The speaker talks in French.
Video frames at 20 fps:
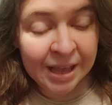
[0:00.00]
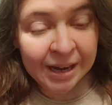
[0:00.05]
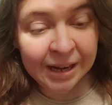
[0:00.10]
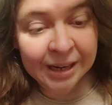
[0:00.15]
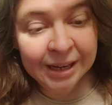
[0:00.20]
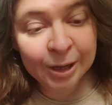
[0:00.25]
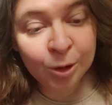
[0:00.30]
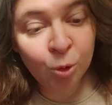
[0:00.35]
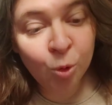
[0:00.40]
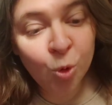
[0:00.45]

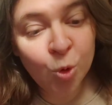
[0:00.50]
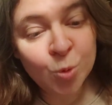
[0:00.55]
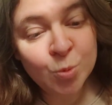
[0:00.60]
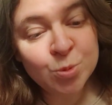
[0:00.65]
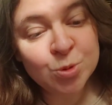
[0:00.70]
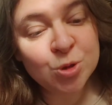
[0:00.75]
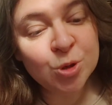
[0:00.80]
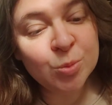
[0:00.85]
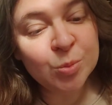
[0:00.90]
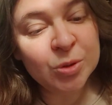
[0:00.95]
les
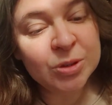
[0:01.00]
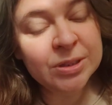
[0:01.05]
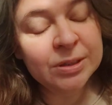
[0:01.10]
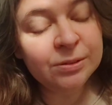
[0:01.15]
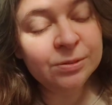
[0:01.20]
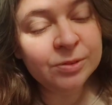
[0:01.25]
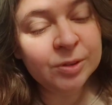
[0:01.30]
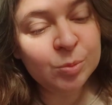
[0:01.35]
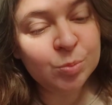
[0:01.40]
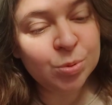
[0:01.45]
groupes se
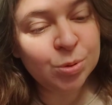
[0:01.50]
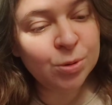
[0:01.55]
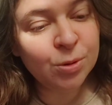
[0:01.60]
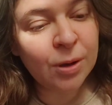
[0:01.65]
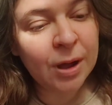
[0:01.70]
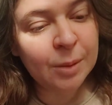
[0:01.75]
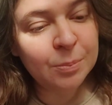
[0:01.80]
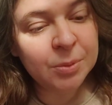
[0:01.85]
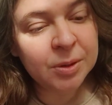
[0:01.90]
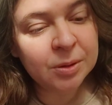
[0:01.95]
modifient plus
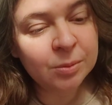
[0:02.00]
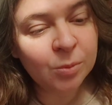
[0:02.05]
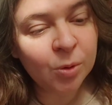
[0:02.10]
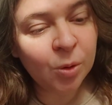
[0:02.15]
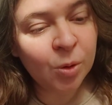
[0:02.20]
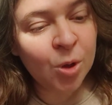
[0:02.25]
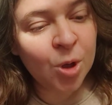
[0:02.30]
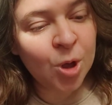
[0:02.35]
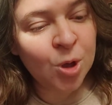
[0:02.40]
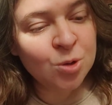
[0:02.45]

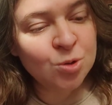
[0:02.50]
rapidement,